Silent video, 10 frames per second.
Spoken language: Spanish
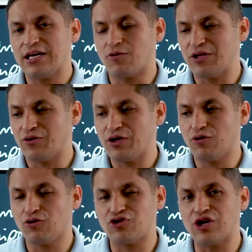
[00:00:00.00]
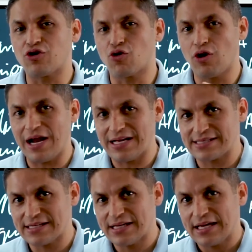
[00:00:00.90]
Y cuando digo los
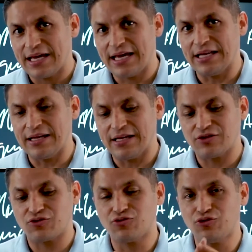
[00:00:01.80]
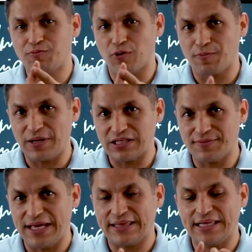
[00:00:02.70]
enrolas en sus
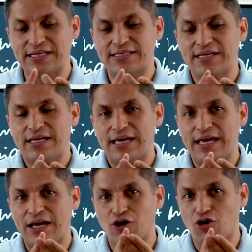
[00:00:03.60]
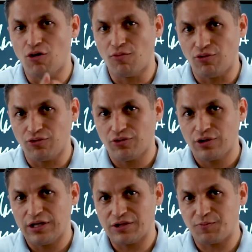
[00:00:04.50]
propias metas, en cómo
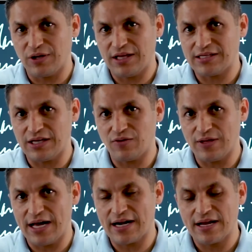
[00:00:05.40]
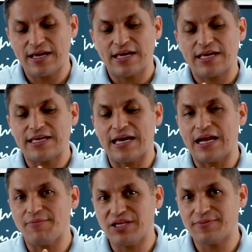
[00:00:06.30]
les puedes ayudar y a
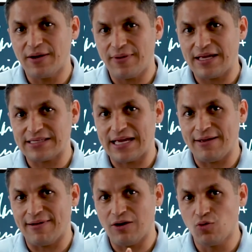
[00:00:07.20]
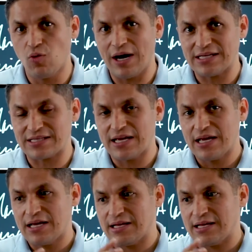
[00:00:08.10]
la misma vez evalúas